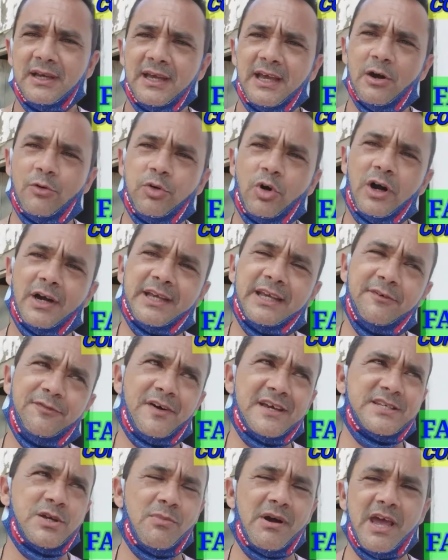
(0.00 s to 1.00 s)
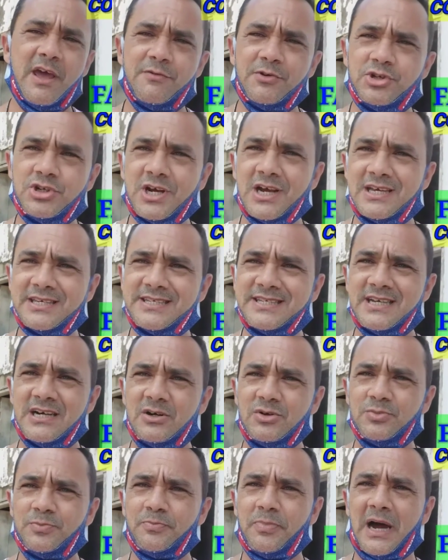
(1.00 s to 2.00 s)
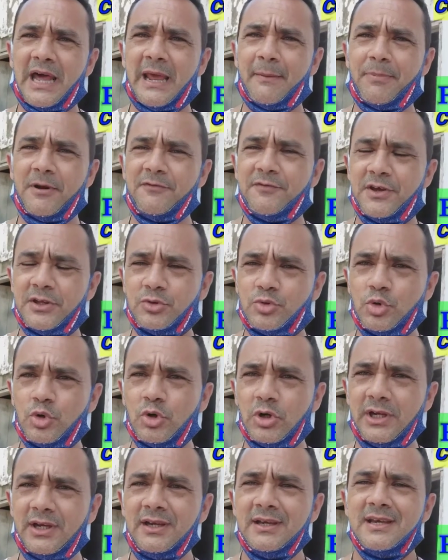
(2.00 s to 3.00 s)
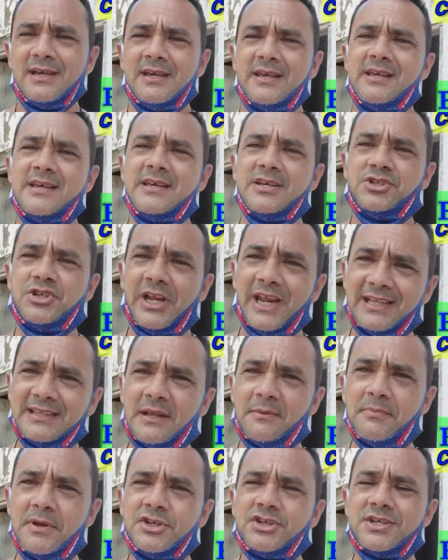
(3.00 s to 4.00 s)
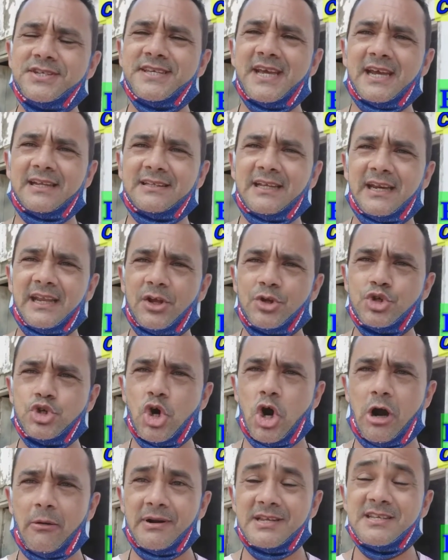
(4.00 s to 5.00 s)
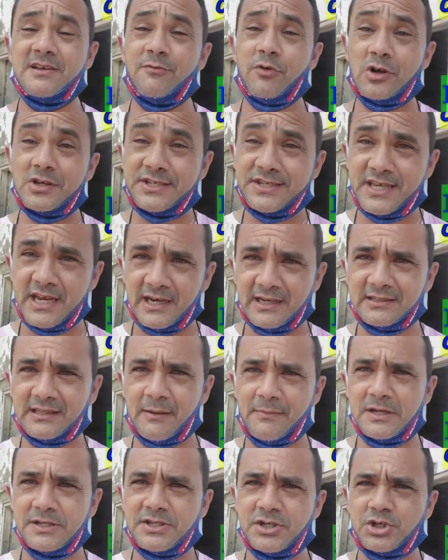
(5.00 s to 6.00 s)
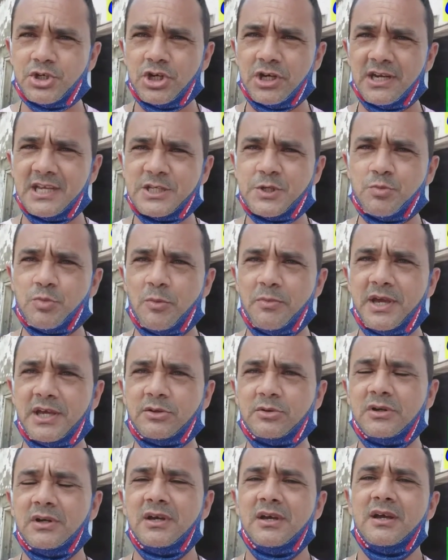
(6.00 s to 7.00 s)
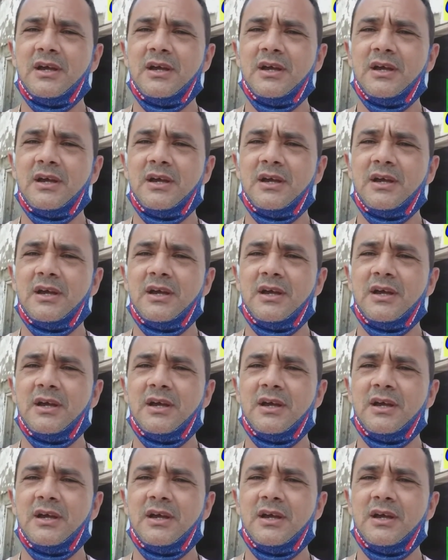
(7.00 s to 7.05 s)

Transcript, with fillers: Eu vou aqui fazer uma reivindicação para a prefeitura e diretamente à Secretaria de Obras e você que está me assistindo nesse momento,